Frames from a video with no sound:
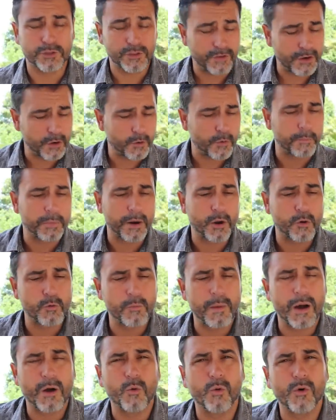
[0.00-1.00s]
Você vai comprar
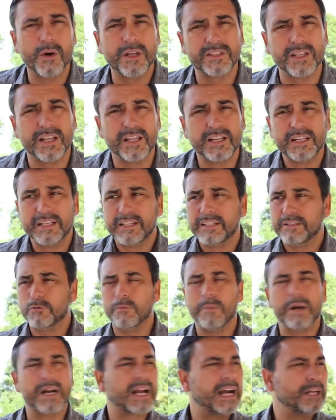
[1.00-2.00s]
alguma coisa
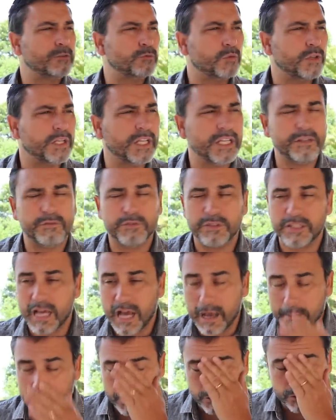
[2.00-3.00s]
no Mercado Livre,
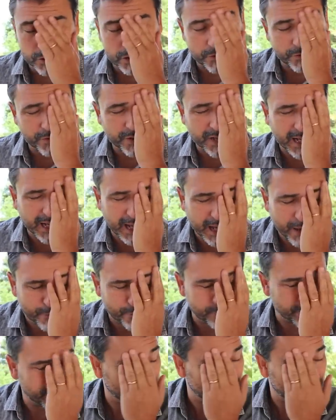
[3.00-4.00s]
na Amazon, você fica lá
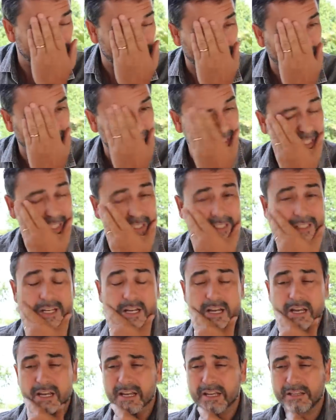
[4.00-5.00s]
vendo, será que
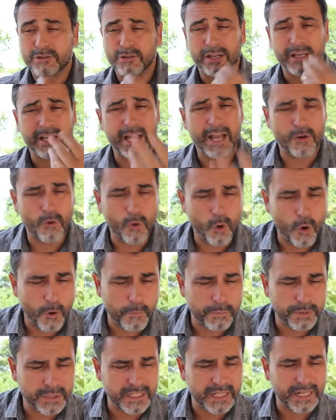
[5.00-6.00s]
isso aqui é
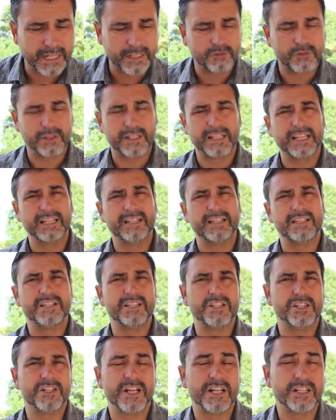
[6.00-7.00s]
golpe? Será que isso aqui é
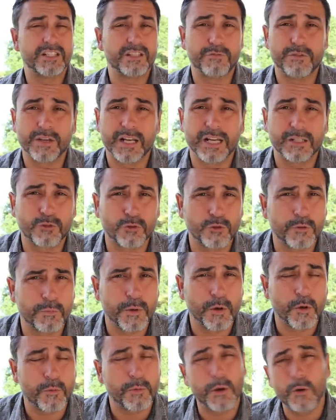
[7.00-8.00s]
desse jeito? Você fica tudo
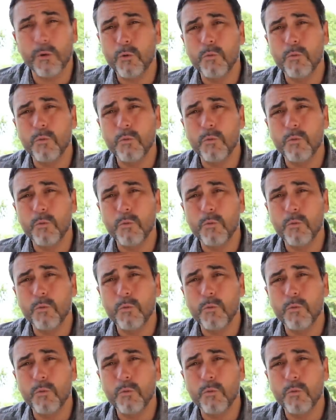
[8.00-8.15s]
preocupado.